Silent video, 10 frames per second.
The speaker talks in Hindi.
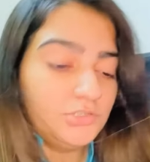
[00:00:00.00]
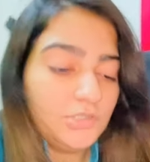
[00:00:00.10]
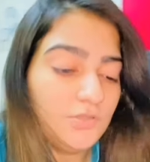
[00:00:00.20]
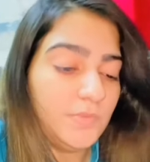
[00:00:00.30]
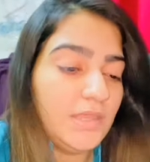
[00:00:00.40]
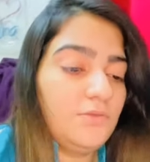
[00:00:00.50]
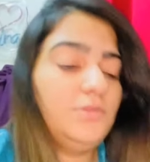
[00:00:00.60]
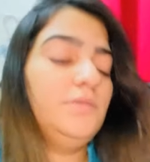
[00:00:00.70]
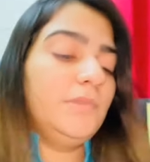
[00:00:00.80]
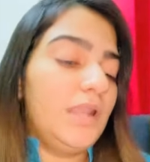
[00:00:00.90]
चलो मैं
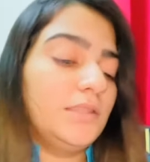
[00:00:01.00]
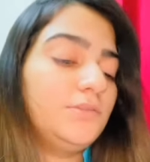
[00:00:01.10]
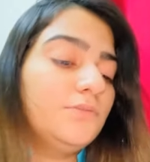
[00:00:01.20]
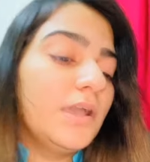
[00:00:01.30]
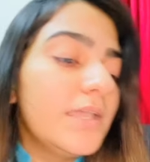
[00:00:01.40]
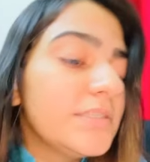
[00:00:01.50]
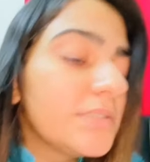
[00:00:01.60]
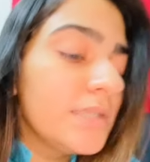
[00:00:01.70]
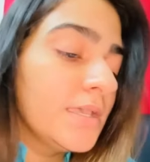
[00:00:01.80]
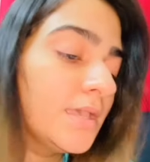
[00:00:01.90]
खुद ही मिलाती हूँ गाइज